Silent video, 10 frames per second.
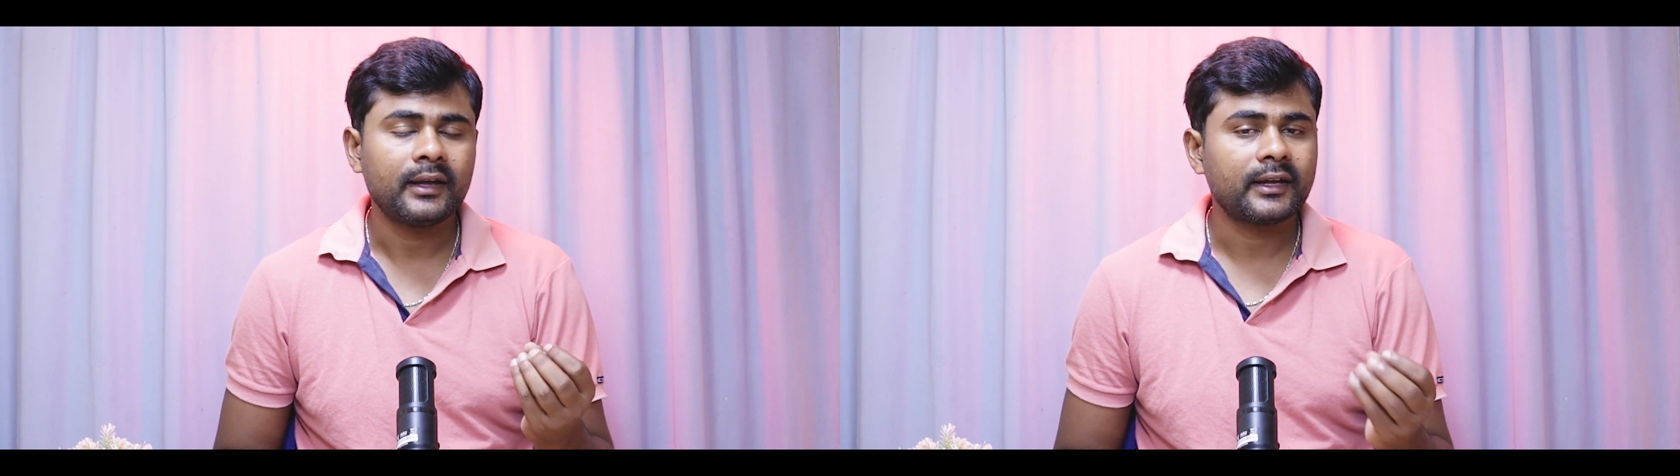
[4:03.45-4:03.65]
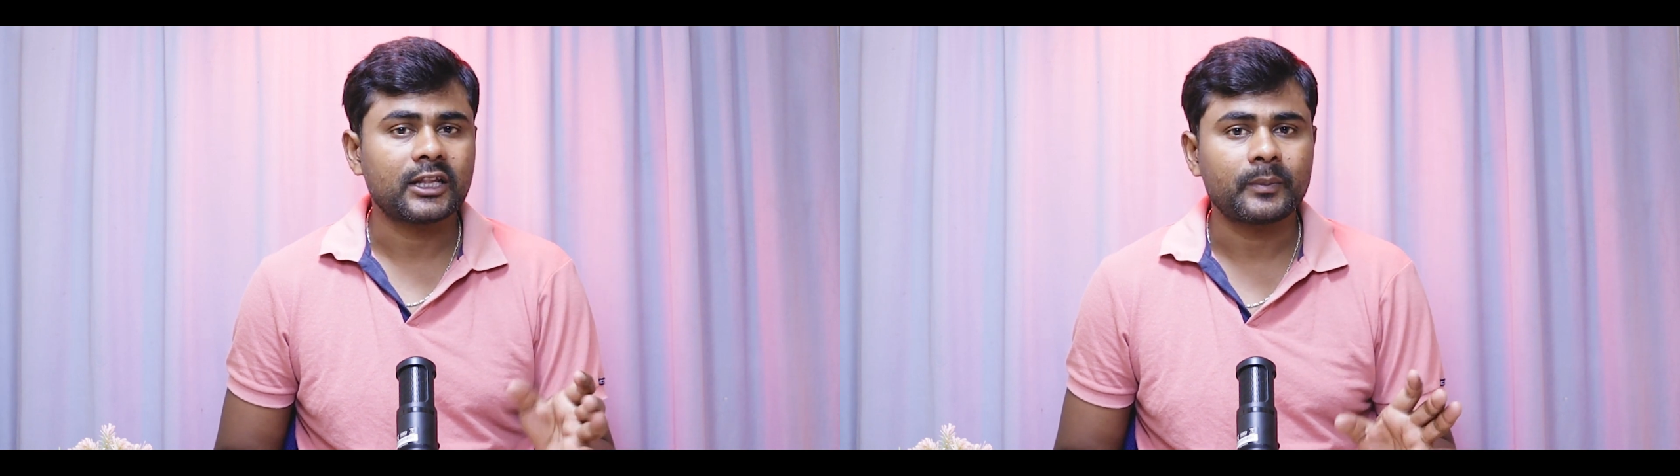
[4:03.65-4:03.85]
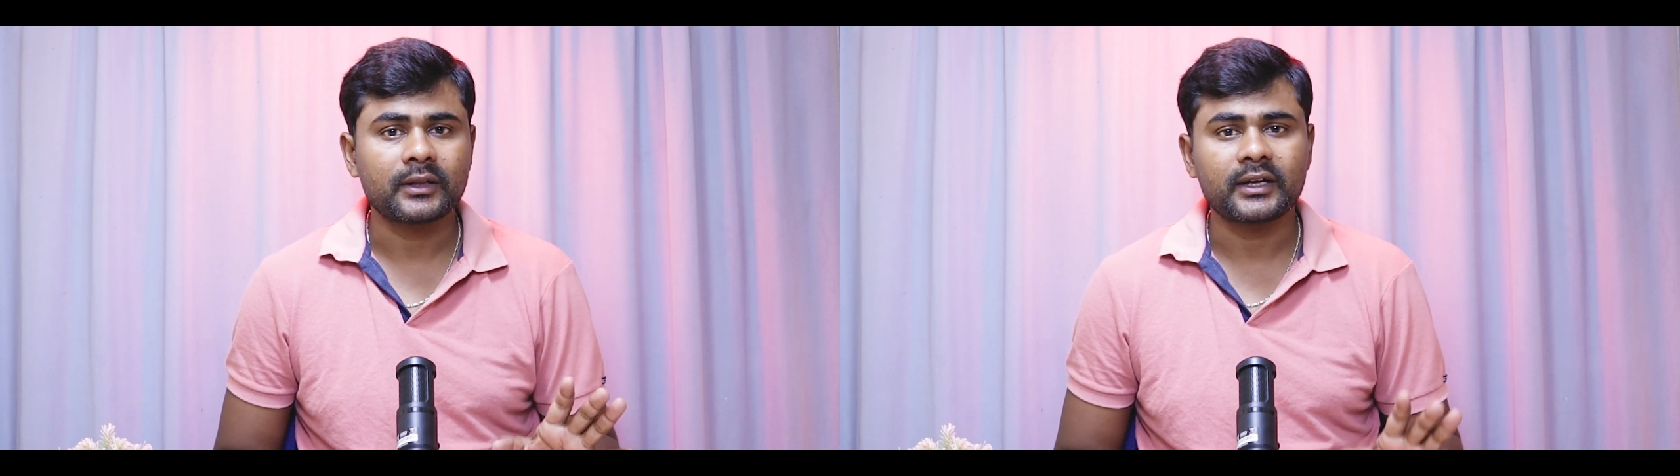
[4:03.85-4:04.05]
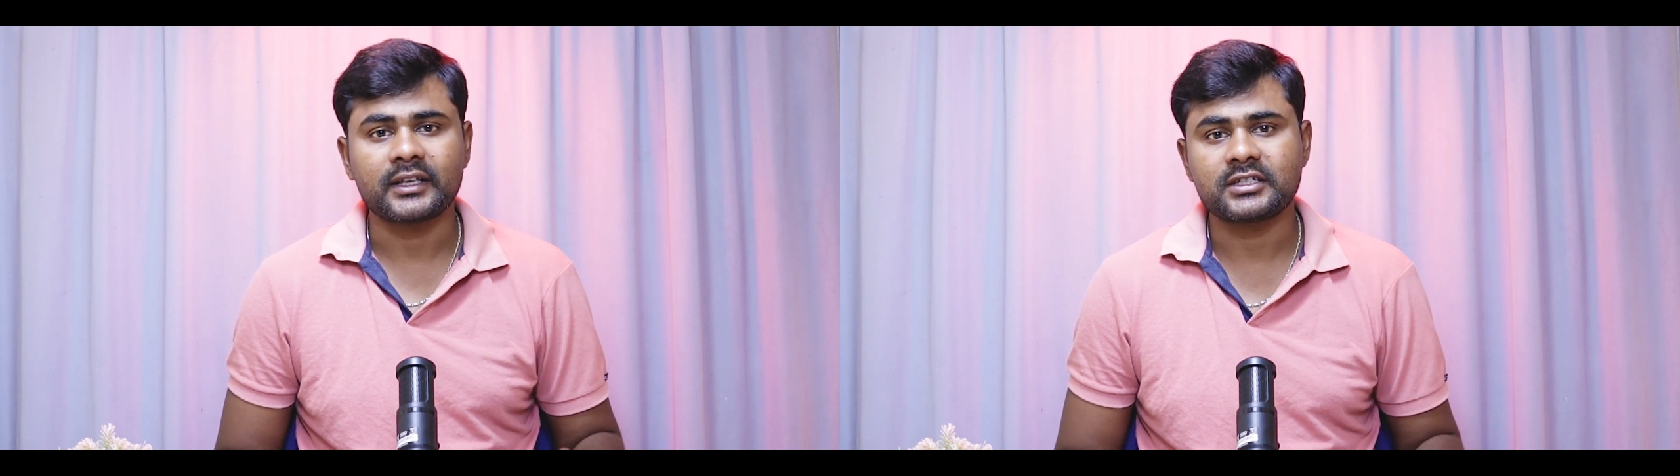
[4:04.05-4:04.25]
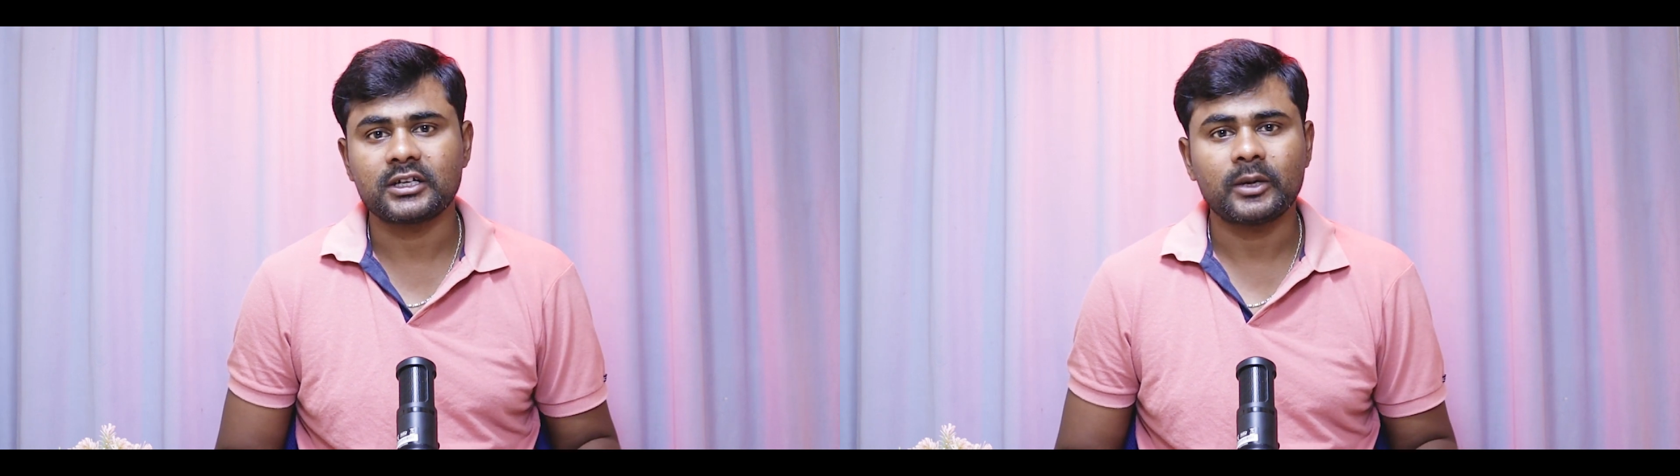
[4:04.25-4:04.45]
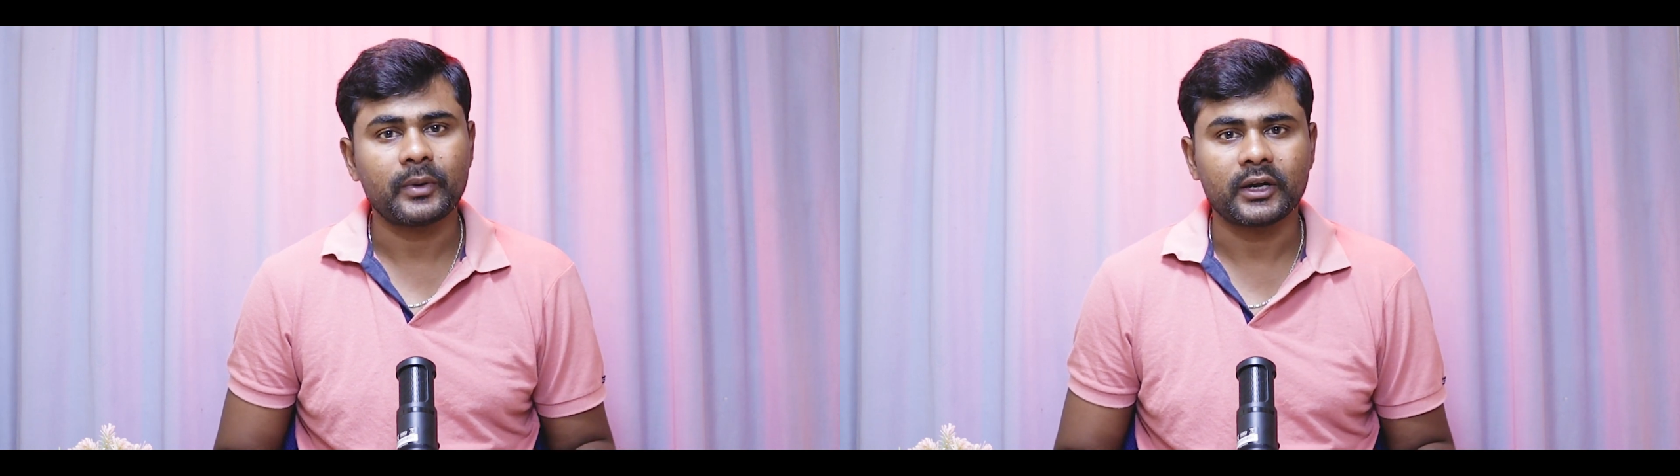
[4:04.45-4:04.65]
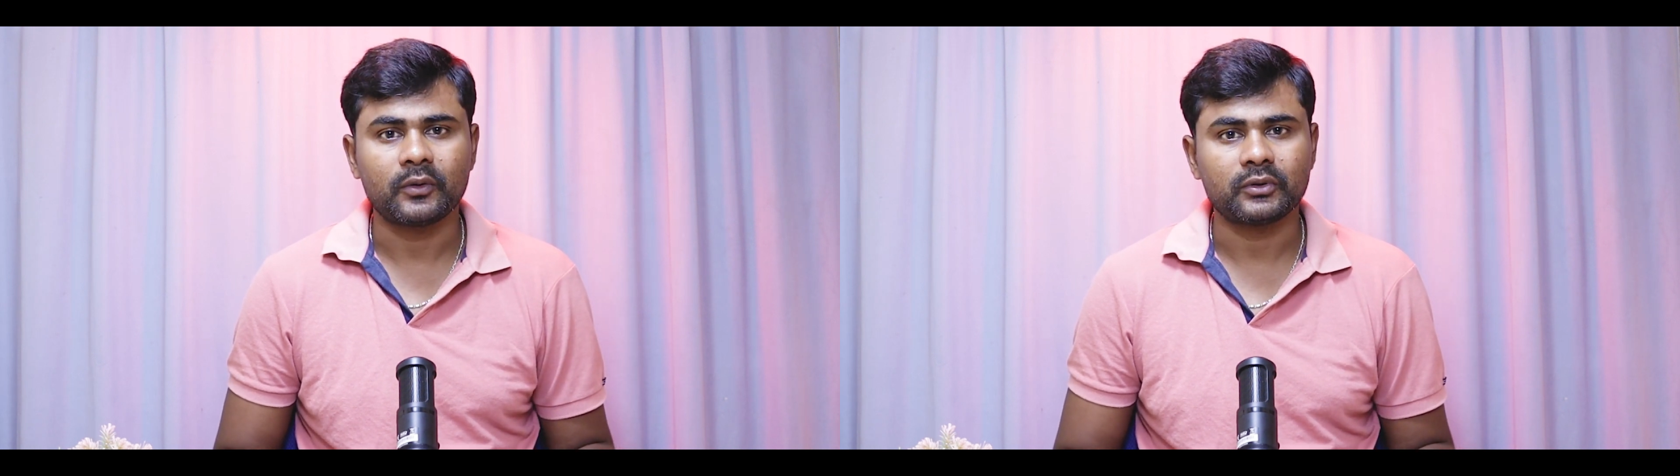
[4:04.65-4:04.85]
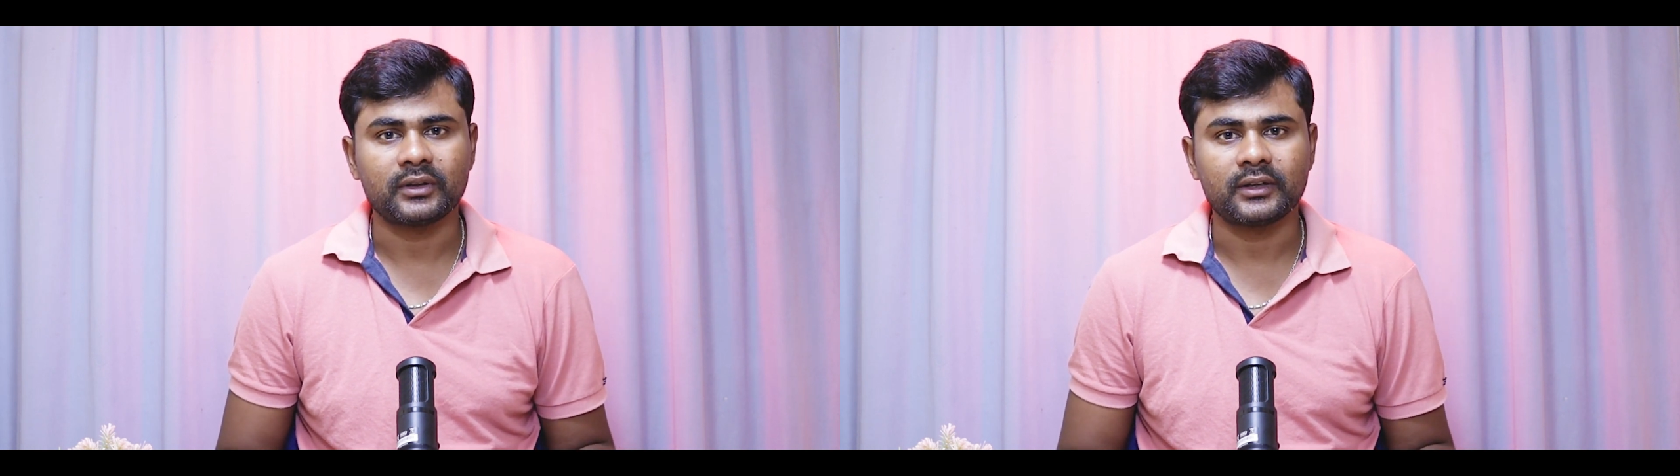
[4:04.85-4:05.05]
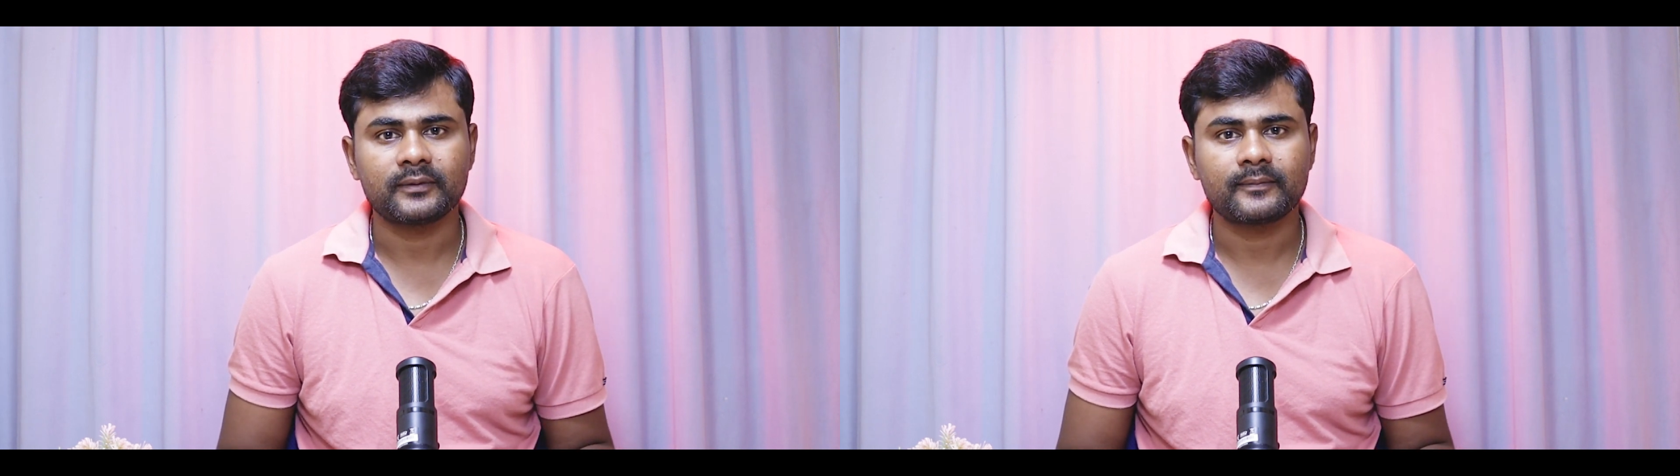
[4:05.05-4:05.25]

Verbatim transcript: కింద పడితే ఖచ్చితంగా బ్రేక్ అవుతుంది